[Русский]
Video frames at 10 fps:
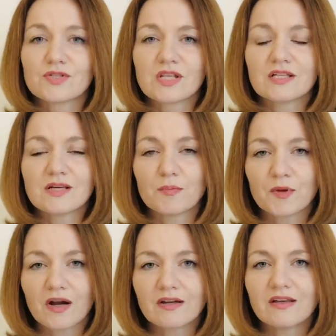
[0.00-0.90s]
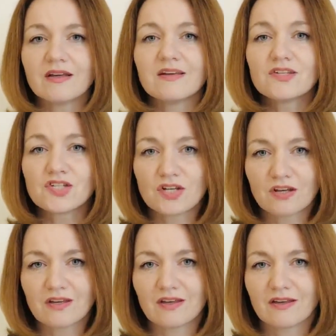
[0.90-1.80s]
узнать о Праге и
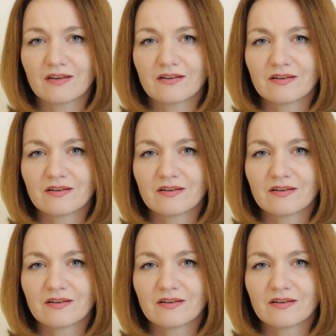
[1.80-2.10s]
Чехии.